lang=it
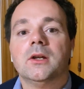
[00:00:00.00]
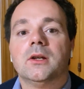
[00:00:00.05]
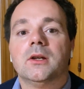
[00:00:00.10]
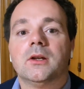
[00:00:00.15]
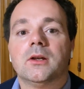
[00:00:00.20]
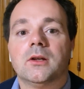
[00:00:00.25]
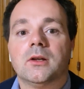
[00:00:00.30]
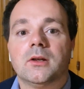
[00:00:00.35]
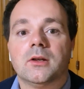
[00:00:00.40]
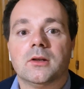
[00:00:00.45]

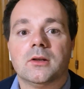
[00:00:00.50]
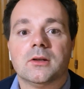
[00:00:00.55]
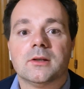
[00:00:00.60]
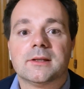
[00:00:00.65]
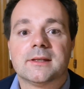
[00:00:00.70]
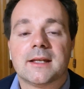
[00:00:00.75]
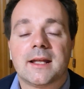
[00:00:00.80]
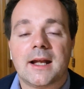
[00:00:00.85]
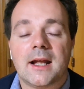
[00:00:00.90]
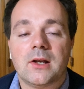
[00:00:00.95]
eh,
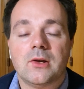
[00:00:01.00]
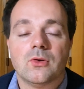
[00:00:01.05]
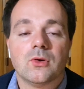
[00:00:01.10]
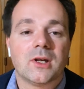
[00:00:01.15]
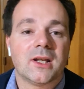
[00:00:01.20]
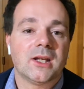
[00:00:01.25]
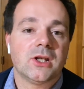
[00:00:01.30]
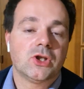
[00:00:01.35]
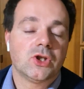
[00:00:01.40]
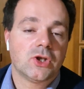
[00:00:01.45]
saranno
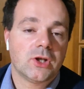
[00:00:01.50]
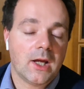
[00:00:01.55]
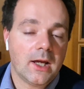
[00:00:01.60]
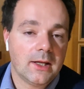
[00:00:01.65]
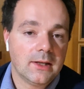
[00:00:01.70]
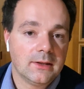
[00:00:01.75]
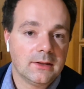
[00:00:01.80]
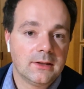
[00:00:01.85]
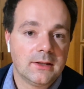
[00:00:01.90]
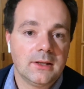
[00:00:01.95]

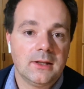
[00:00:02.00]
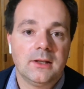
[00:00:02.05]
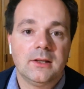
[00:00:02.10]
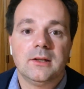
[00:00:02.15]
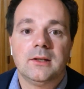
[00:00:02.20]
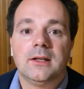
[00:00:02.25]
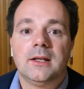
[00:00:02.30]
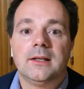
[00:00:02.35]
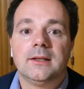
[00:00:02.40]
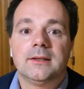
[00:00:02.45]

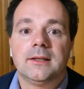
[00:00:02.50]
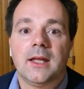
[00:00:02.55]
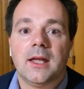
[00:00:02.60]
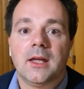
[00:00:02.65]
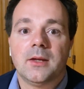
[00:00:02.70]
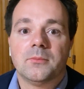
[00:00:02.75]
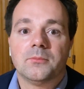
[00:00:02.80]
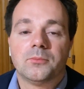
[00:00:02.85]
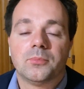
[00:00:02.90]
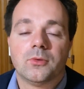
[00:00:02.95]
crescenti nel
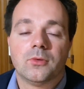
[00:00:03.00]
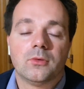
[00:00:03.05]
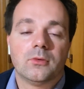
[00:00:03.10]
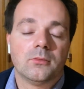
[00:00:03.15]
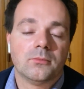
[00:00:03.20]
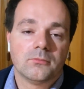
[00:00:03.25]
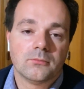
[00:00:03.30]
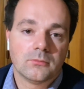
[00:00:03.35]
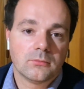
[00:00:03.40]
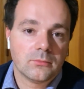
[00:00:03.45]

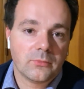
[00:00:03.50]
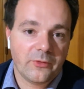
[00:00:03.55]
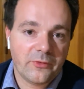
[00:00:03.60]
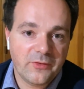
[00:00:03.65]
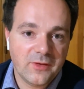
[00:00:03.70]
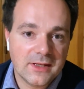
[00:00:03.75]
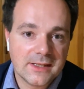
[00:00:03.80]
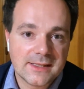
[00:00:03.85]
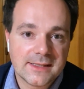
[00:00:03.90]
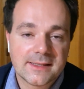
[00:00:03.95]
tempo,
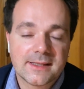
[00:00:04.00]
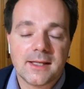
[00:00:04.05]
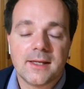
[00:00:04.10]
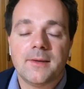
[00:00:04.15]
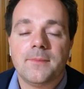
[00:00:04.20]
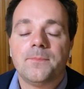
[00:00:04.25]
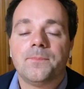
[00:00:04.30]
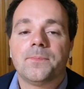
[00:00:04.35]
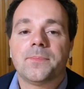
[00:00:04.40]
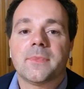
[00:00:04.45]

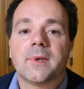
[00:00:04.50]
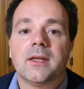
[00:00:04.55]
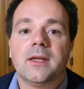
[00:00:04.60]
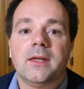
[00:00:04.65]
fisse,